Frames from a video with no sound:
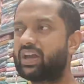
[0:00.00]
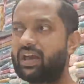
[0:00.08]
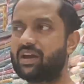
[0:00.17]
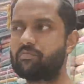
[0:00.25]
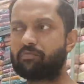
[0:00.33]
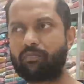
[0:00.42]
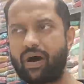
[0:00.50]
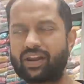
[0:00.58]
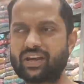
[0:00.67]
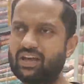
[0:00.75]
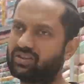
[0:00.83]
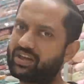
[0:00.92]
के
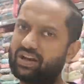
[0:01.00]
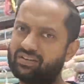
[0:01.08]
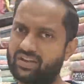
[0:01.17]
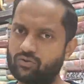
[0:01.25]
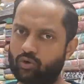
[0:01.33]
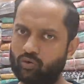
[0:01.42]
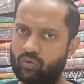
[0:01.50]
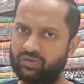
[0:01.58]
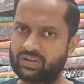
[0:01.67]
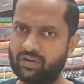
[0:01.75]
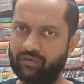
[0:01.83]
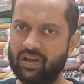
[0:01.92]
12 या 13 डिज़ाइन खोलूंगा
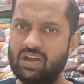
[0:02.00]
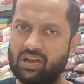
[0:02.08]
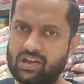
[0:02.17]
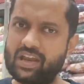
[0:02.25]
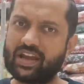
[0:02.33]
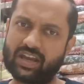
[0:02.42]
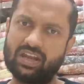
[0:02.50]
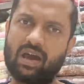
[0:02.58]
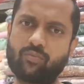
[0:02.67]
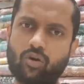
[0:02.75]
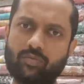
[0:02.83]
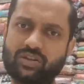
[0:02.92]
सिर्फ लेकिन
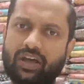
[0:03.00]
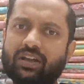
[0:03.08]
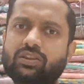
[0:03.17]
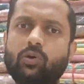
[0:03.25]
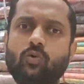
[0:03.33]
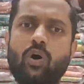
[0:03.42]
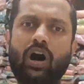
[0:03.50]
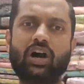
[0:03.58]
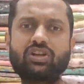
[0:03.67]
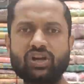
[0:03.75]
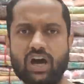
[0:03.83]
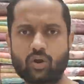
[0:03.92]
आपको ये बता देता हूँ
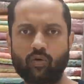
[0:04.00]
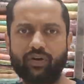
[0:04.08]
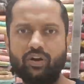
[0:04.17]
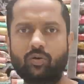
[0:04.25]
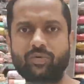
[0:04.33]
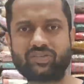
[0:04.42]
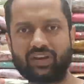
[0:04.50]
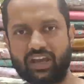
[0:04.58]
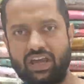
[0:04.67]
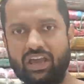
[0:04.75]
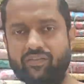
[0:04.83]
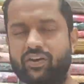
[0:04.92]
हजारों वीडियो में से
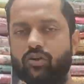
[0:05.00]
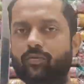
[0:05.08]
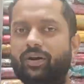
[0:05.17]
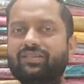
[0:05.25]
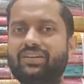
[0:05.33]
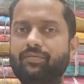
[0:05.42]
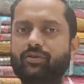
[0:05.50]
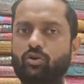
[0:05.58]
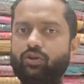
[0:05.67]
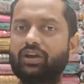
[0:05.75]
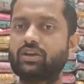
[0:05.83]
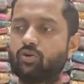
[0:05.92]
एक वीडियो हमारी साबित
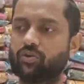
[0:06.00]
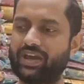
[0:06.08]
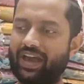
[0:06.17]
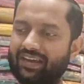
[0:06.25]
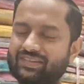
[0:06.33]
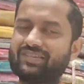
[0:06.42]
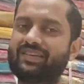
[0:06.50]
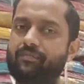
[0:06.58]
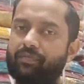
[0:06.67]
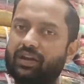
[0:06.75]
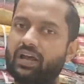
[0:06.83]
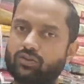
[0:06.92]
होगी क्योंकि ऐसे
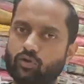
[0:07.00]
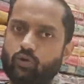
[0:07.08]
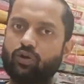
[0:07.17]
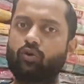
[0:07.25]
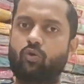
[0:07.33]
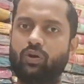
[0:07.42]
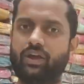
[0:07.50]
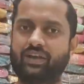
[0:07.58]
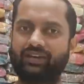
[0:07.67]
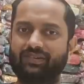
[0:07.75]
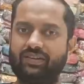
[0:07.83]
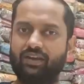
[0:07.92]
सैंपल ना तो कोई खोले
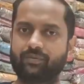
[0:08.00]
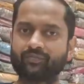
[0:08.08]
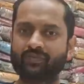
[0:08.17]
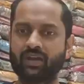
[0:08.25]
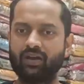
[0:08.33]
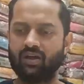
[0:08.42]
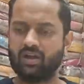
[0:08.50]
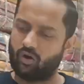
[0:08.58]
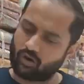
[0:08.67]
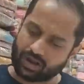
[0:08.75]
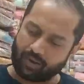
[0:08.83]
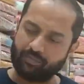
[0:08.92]
किसी ने
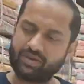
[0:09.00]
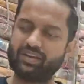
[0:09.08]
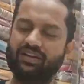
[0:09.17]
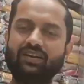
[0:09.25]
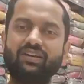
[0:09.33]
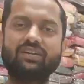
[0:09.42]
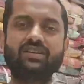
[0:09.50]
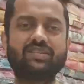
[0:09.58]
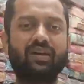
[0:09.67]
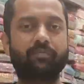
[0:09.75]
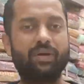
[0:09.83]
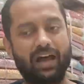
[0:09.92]
और हम भी ये
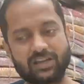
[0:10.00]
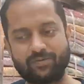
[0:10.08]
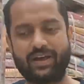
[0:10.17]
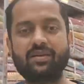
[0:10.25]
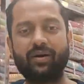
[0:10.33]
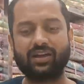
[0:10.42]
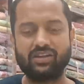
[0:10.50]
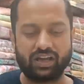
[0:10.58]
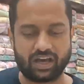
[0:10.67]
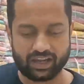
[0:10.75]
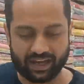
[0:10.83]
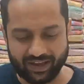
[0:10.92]
सैंपल आज पहली बार ही
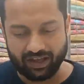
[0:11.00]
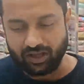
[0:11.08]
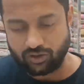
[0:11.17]
दिखा रहे हैं